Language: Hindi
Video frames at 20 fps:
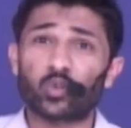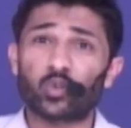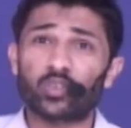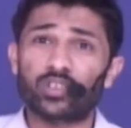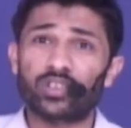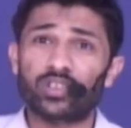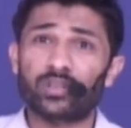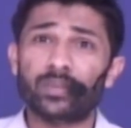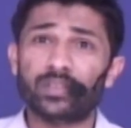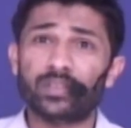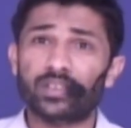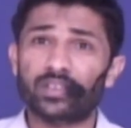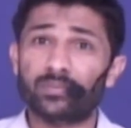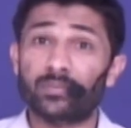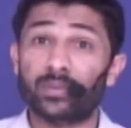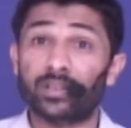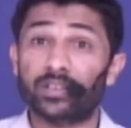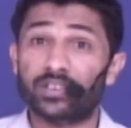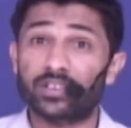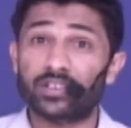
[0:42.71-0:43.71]
जिस भी चीज़
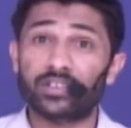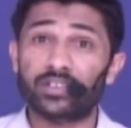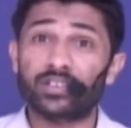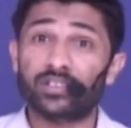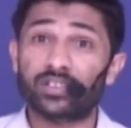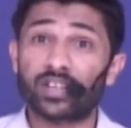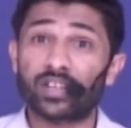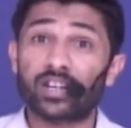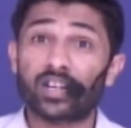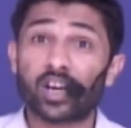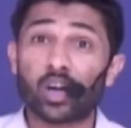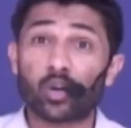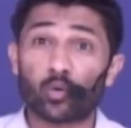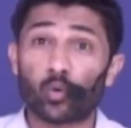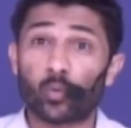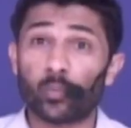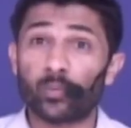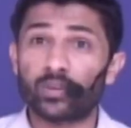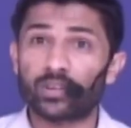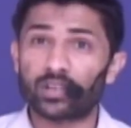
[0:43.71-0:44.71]
में जिस इंसान का
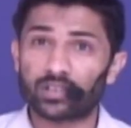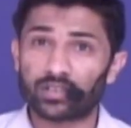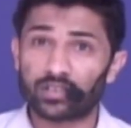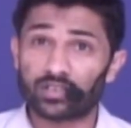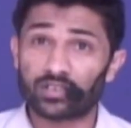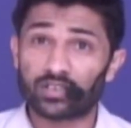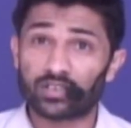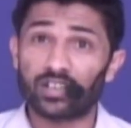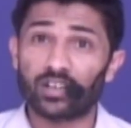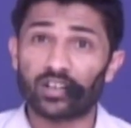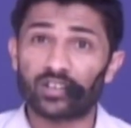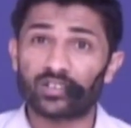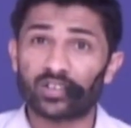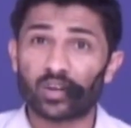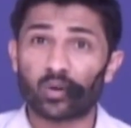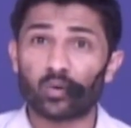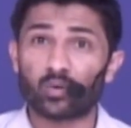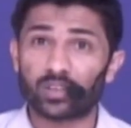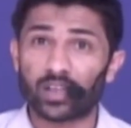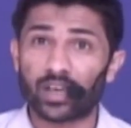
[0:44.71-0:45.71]
कम्युनिकेशन स्किल अच्छा
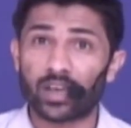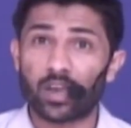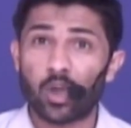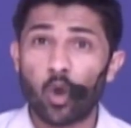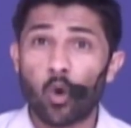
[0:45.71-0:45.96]
होता है